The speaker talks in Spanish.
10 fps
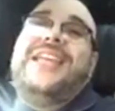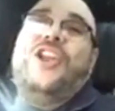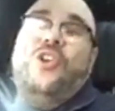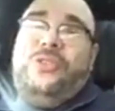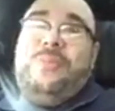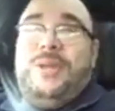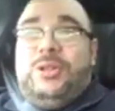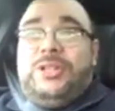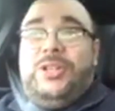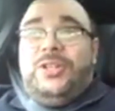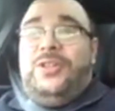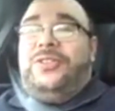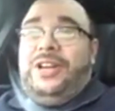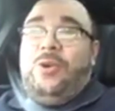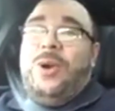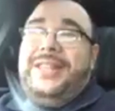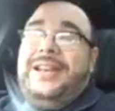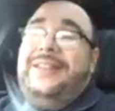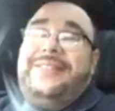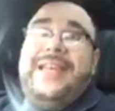los invito a todos,
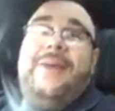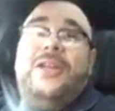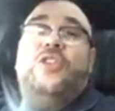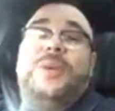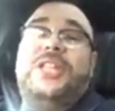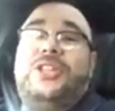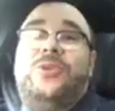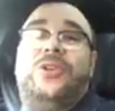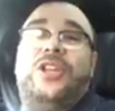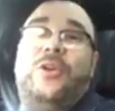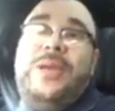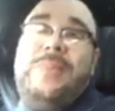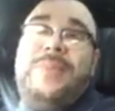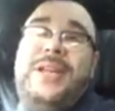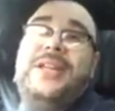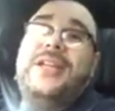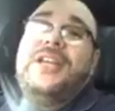recuerden, el sábado 21 de noviembre